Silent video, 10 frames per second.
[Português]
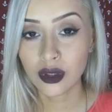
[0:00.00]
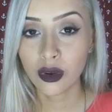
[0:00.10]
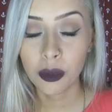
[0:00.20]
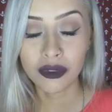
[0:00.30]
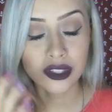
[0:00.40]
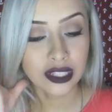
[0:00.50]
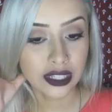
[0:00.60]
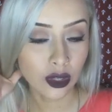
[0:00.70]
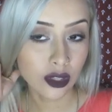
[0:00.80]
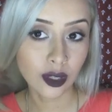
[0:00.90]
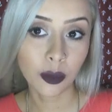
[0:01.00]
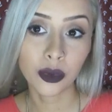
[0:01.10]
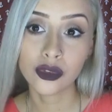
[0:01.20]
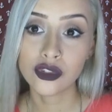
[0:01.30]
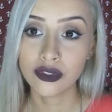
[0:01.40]
então como vocês gostam
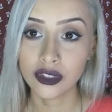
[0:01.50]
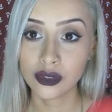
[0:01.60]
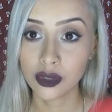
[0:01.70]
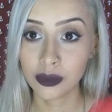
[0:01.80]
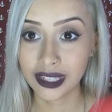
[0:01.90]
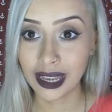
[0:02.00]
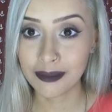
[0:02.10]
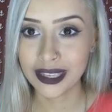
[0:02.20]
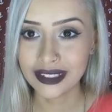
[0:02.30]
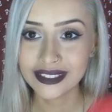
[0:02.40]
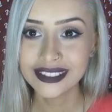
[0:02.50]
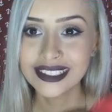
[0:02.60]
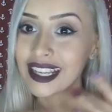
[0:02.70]
muito de vídeos sobre cabelo,